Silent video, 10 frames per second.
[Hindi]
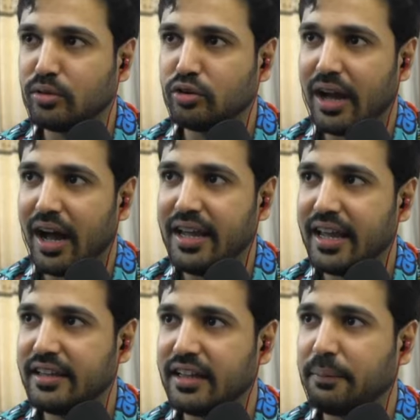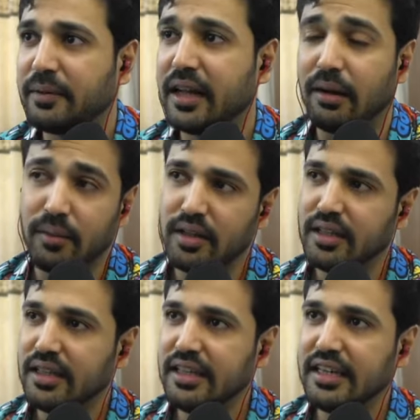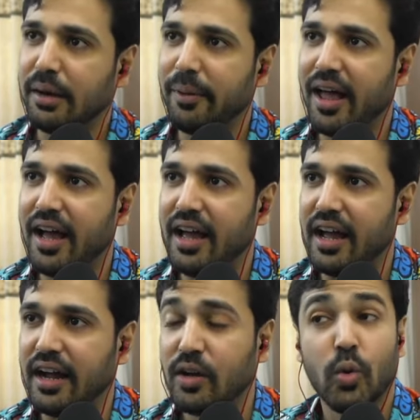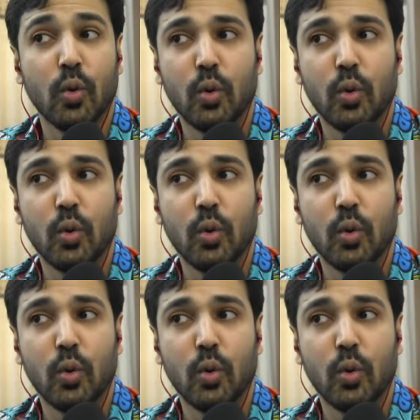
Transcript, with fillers: कुछ हाई का हिसाब किताब ई कपड़ा है